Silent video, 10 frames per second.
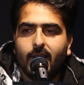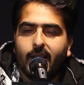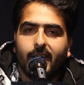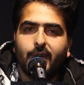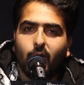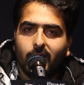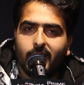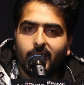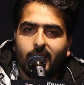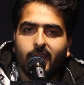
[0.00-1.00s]
I write
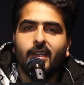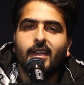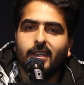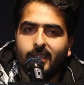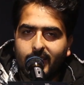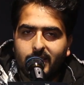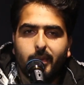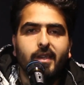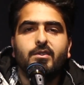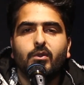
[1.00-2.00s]
content that's
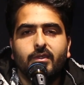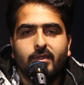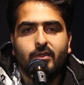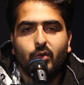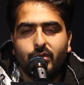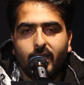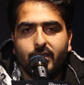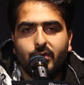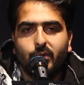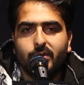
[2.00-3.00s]
based on social
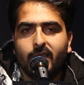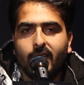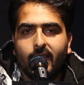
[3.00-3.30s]
issues.